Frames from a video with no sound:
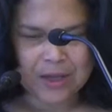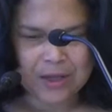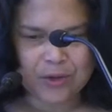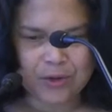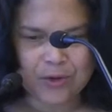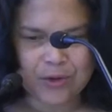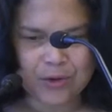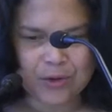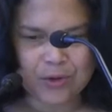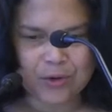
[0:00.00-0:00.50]

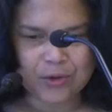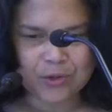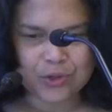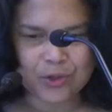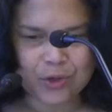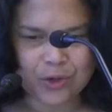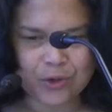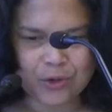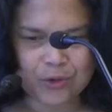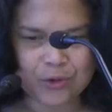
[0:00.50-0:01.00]
Donc, on
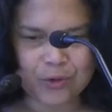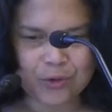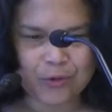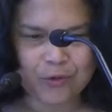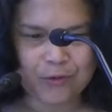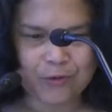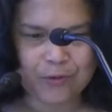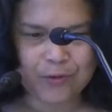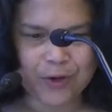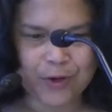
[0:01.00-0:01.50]
se
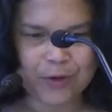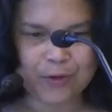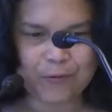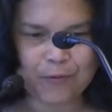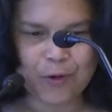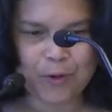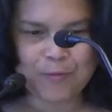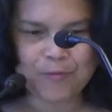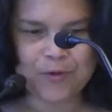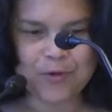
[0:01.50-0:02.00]
retrouve,
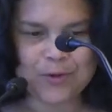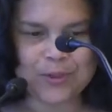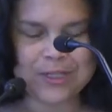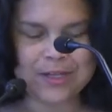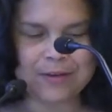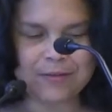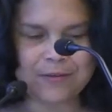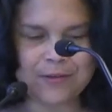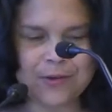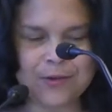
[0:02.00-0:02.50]
comme vous le
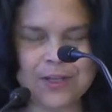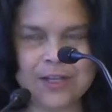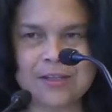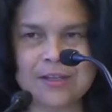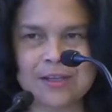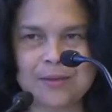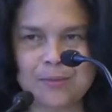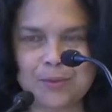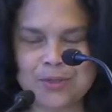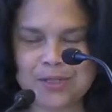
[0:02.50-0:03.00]
savez, on a
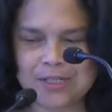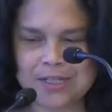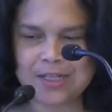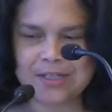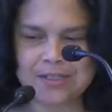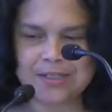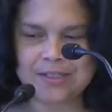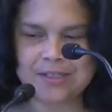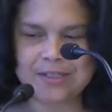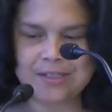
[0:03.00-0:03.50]
très peu de
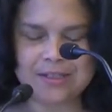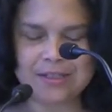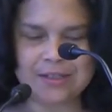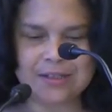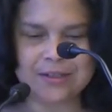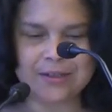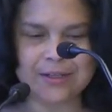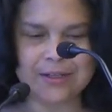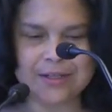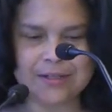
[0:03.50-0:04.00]

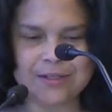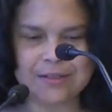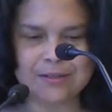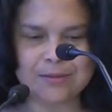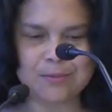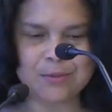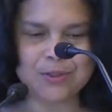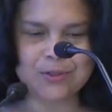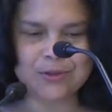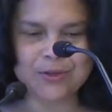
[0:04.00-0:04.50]
statistiques
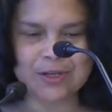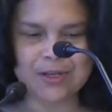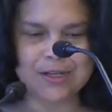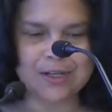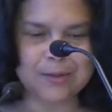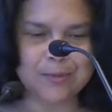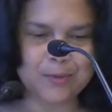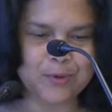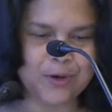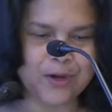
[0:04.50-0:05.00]
récentes puisque la
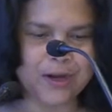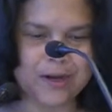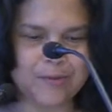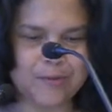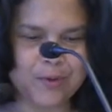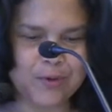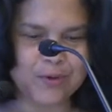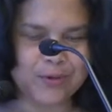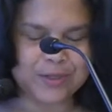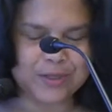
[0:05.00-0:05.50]
Crépuc a
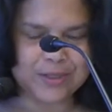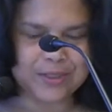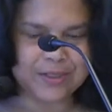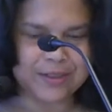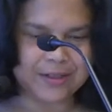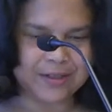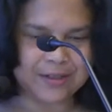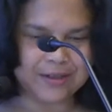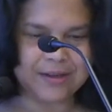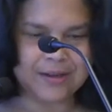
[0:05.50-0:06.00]

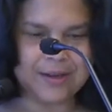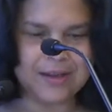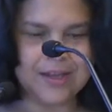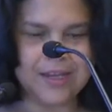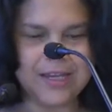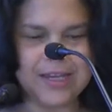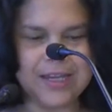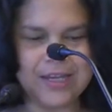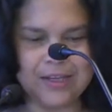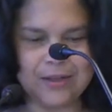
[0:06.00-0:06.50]
implosé. Hein.
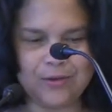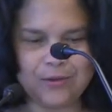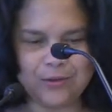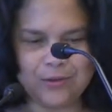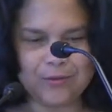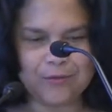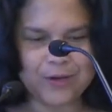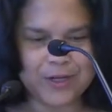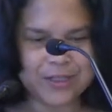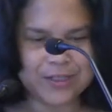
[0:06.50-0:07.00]
et
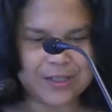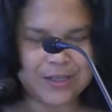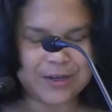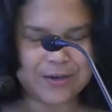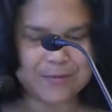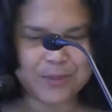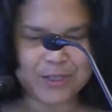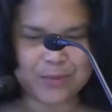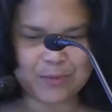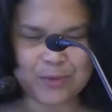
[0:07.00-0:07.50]
donc, voici
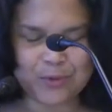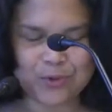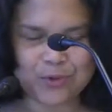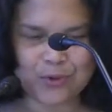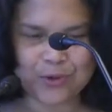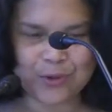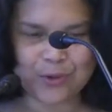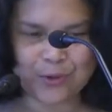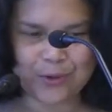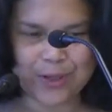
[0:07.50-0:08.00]
un petit peu
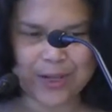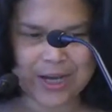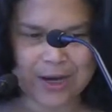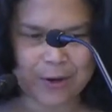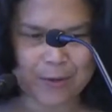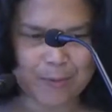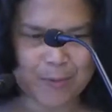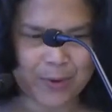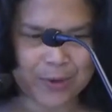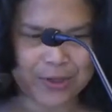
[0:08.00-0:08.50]
ce qu'on a
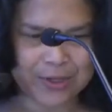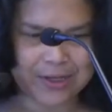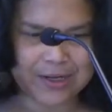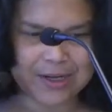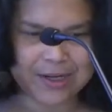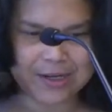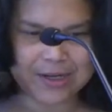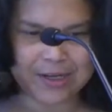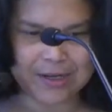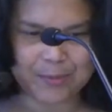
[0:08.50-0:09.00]
comme portrait de
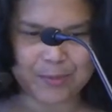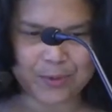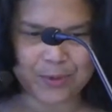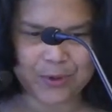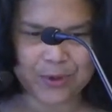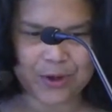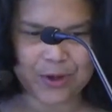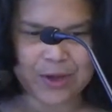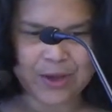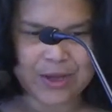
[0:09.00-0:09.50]
la
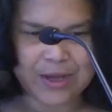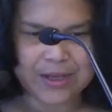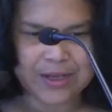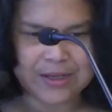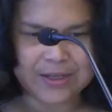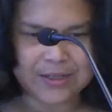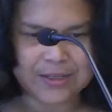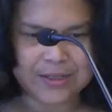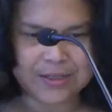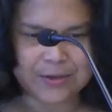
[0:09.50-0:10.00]
Crépuc
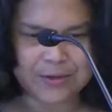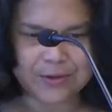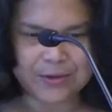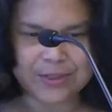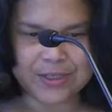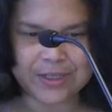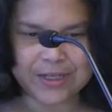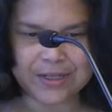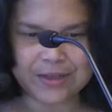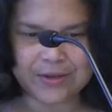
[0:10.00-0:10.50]
en ce qui
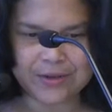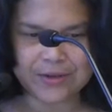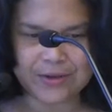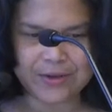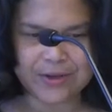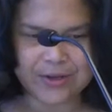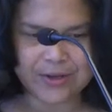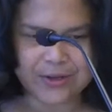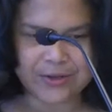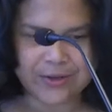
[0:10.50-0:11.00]

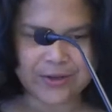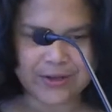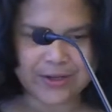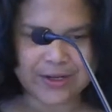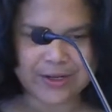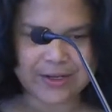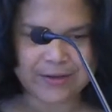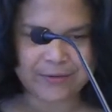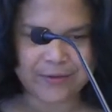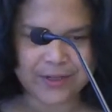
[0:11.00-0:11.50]
concerne
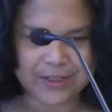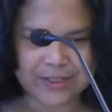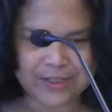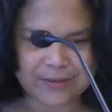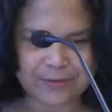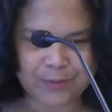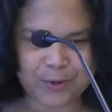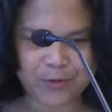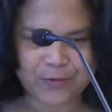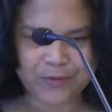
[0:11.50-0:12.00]

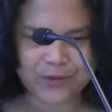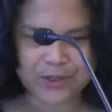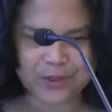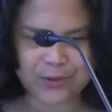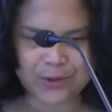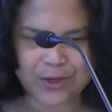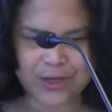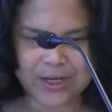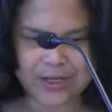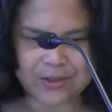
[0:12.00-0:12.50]
l'effectif
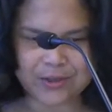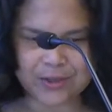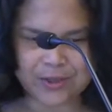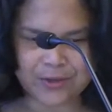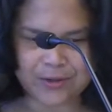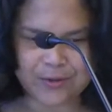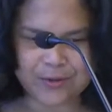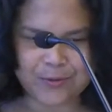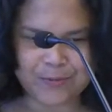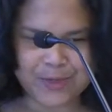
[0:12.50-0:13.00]
professoral
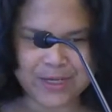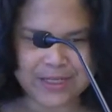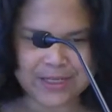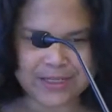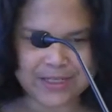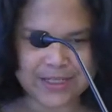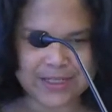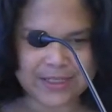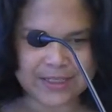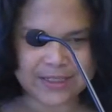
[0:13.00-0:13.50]
jusqu'en
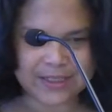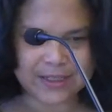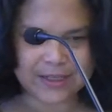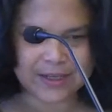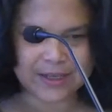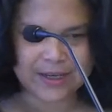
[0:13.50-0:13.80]
2010.